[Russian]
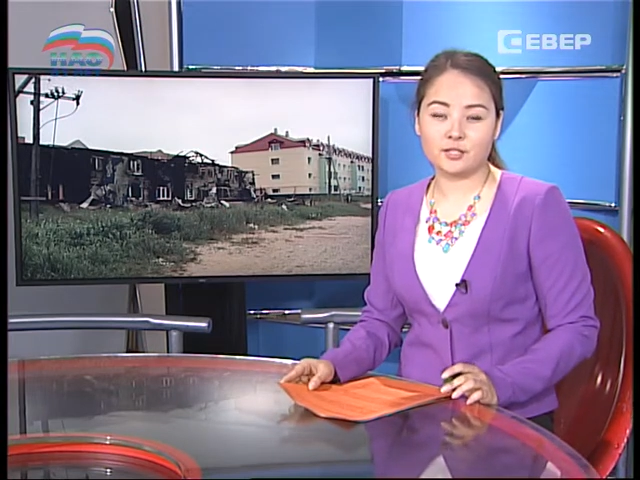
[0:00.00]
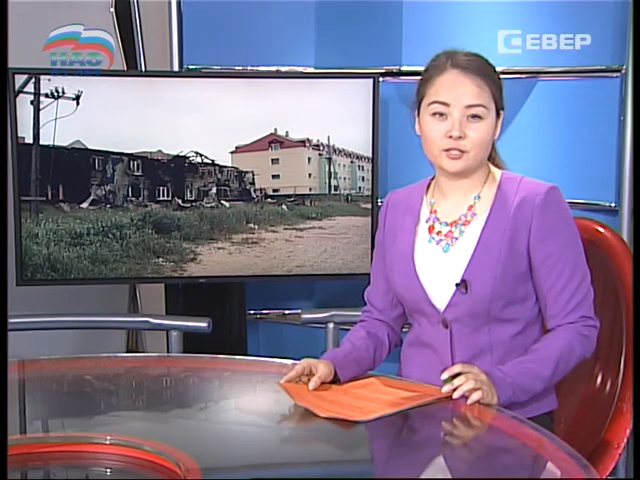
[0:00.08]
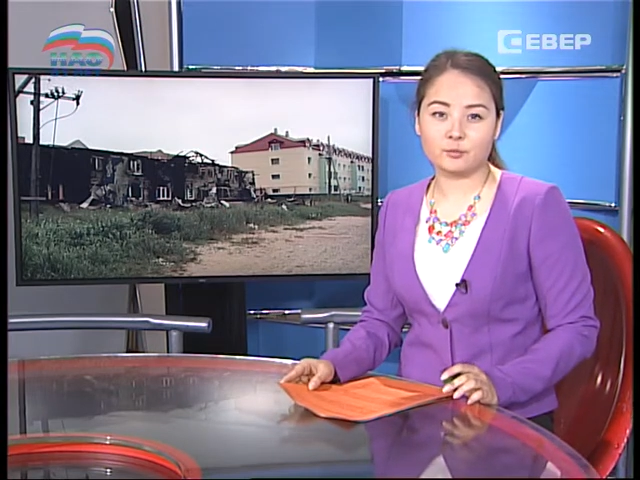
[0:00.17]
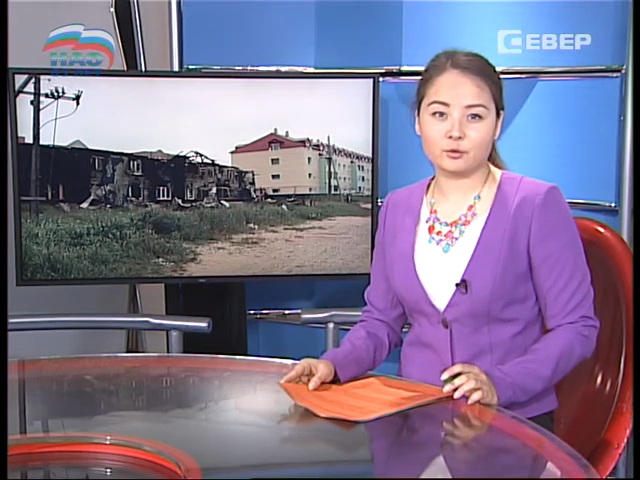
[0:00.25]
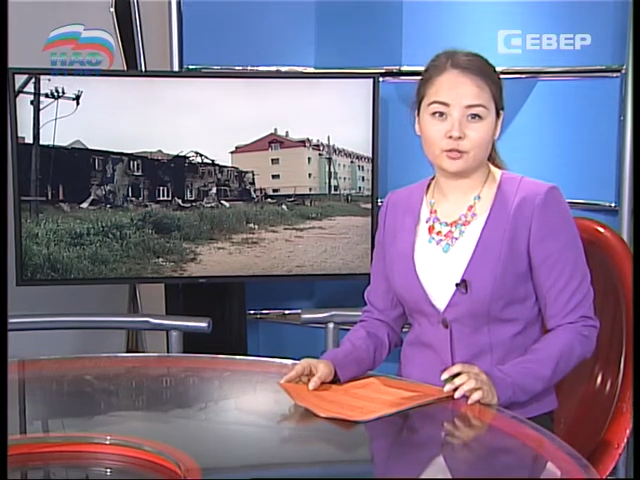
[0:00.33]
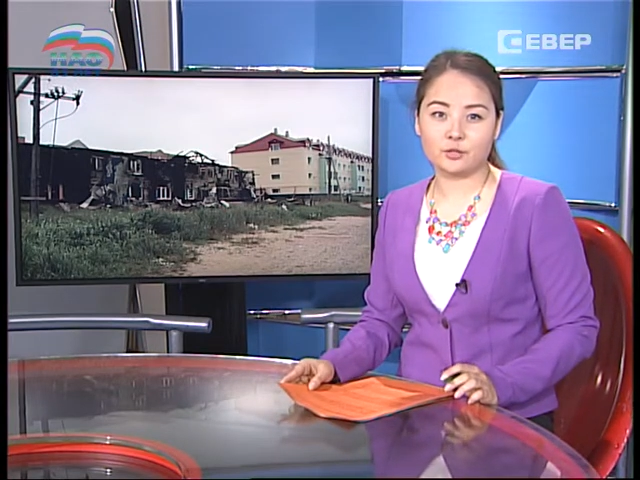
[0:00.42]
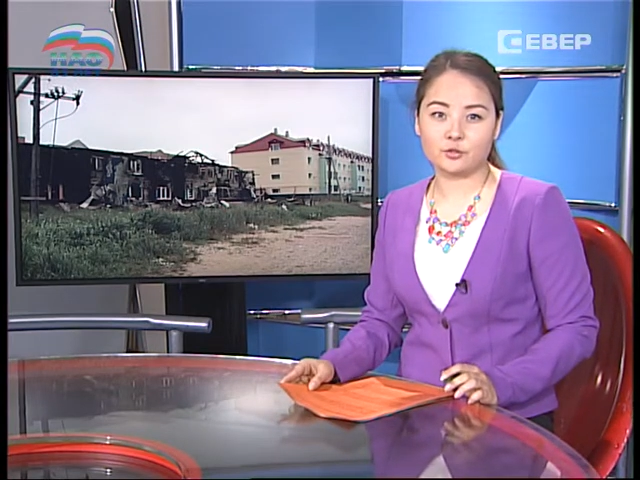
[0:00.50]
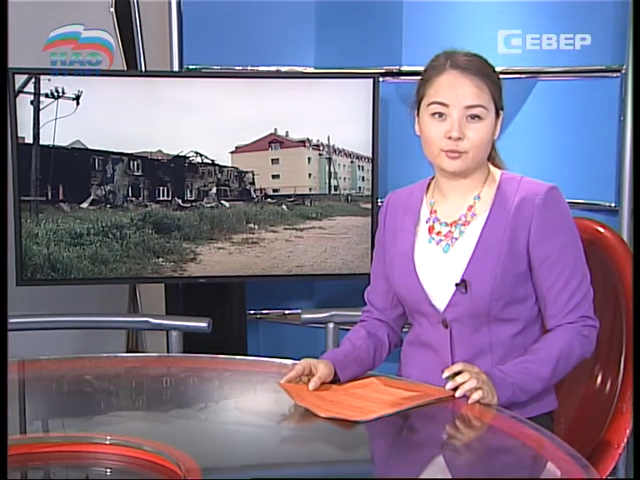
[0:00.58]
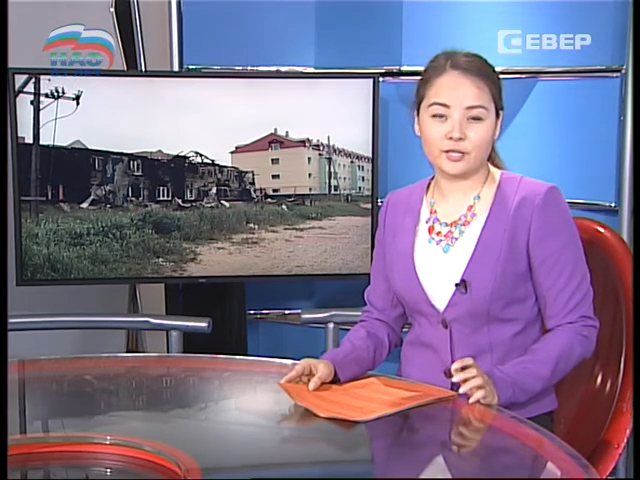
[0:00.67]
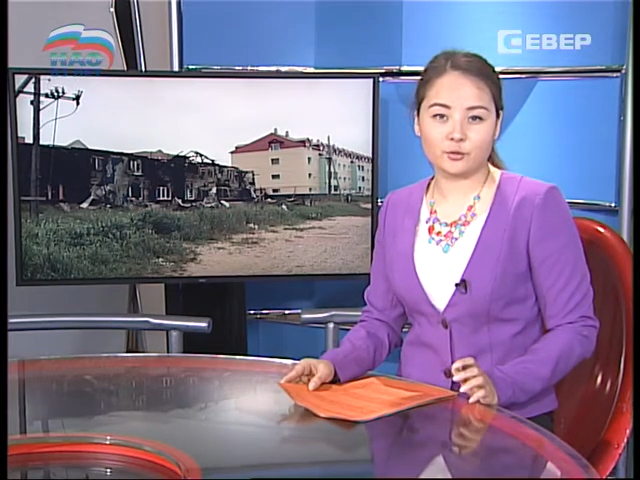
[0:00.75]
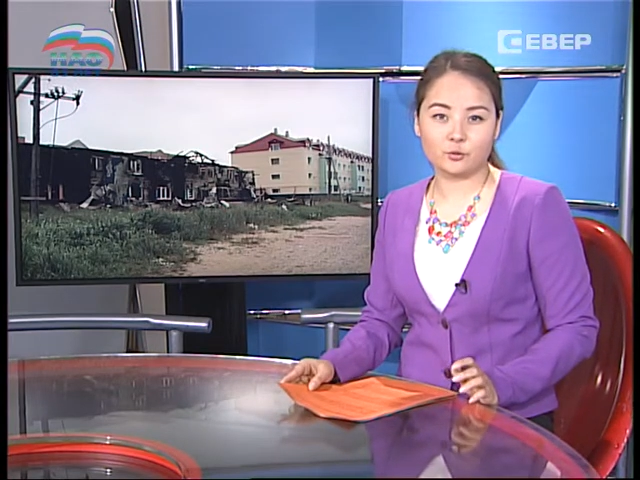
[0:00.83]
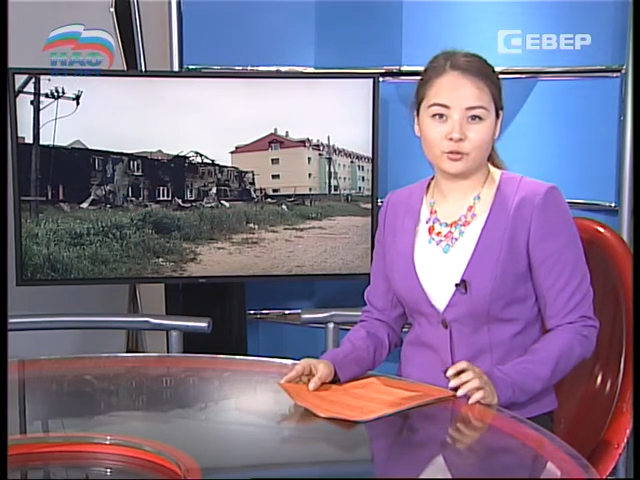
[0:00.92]
наблюдают
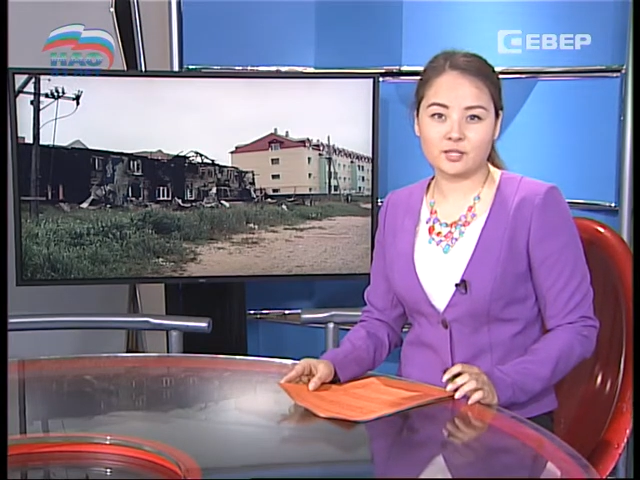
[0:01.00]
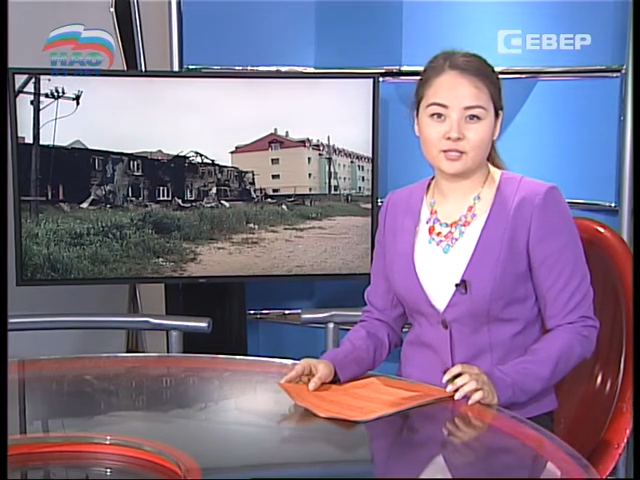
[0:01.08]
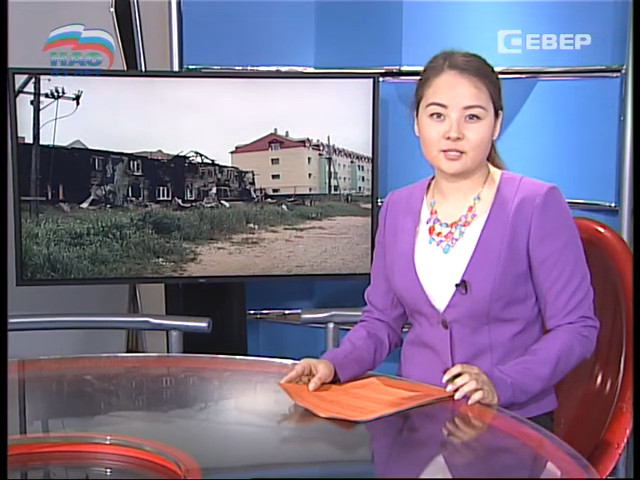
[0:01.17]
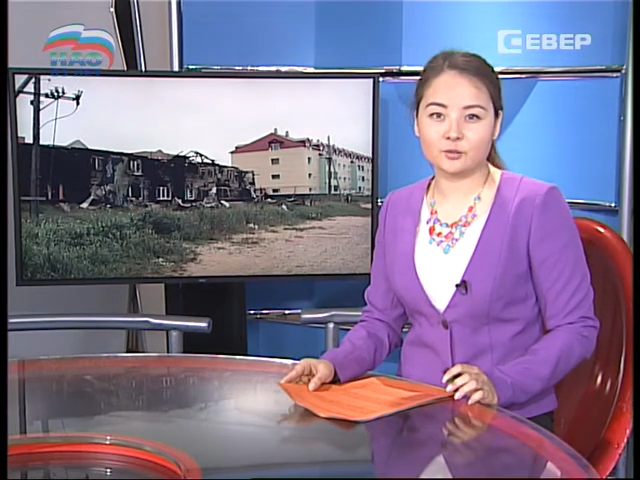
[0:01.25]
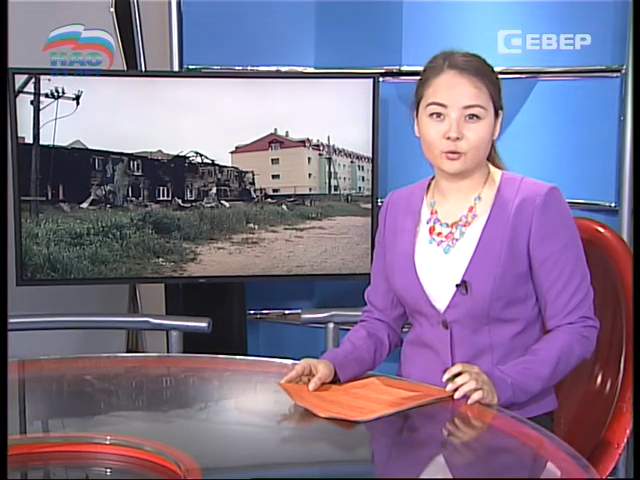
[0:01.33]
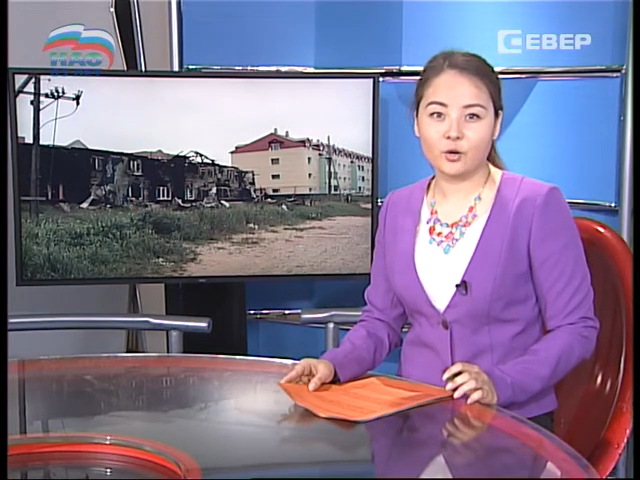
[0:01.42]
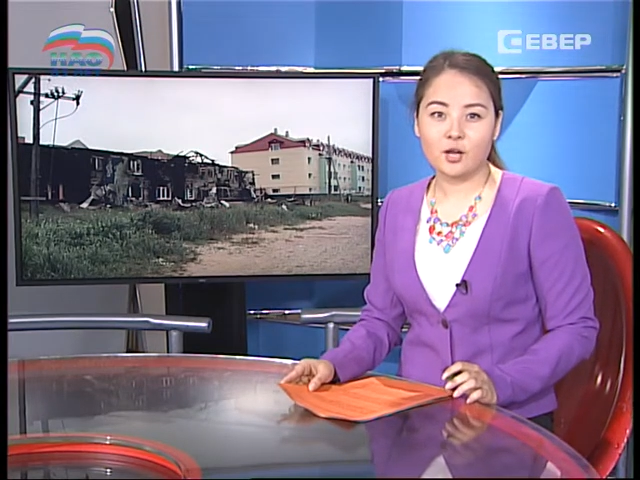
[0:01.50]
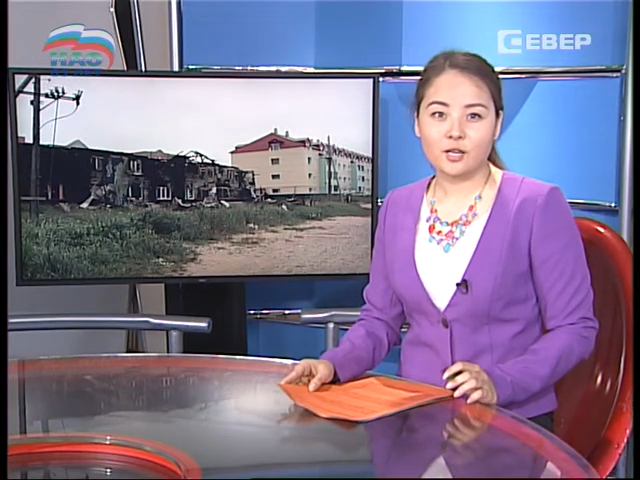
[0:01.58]
неприятную картину.